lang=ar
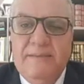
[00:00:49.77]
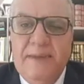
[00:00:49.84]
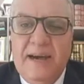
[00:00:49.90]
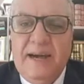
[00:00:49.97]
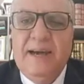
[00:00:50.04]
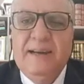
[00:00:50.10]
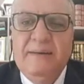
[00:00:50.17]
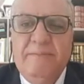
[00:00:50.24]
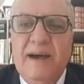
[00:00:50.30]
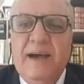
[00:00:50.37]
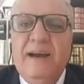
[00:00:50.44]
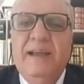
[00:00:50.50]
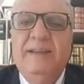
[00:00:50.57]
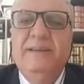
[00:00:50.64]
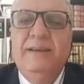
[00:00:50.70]

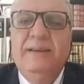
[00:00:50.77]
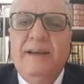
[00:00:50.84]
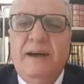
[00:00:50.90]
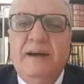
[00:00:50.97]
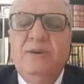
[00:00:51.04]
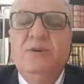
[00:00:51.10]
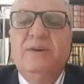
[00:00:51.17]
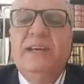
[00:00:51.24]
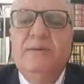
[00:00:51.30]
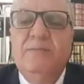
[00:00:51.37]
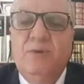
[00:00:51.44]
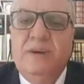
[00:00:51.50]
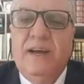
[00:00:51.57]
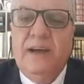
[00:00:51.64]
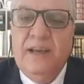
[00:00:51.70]
المغاربه الذين
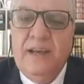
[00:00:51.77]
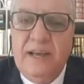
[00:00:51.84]
يقيمون